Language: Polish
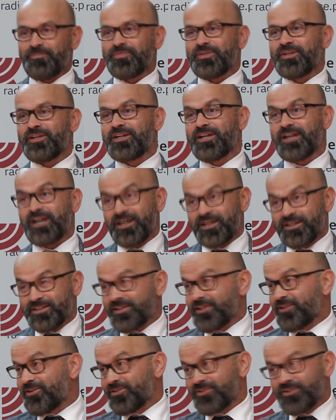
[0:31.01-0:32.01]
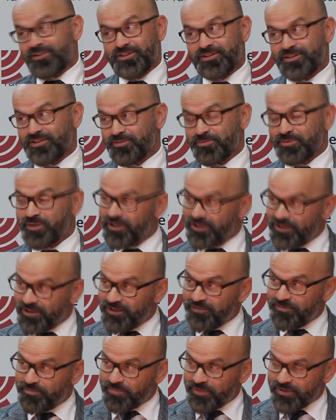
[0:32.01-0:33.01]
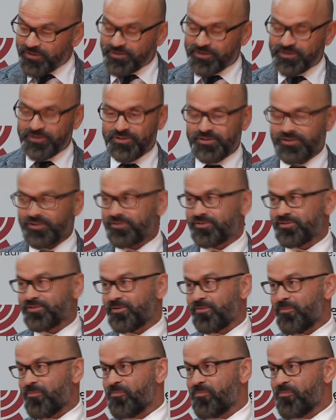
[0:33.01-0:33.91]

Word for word: i kraje zachodnie jesteśmy jedyny w pierwszej dziesiątce.